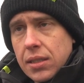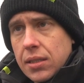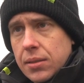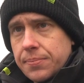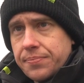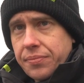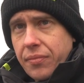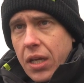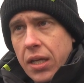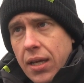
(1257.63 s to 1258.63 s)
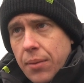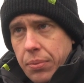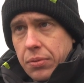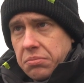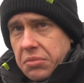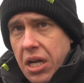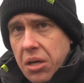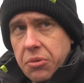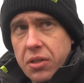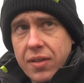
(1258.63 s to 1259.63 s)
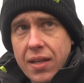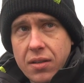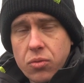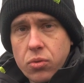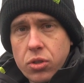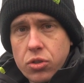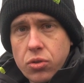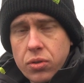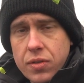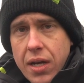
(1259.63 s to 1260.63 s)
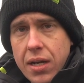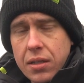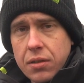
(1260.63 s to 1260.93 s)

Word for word: Ähm, ich habe ja, eine sehr, sehr gute Stückzahl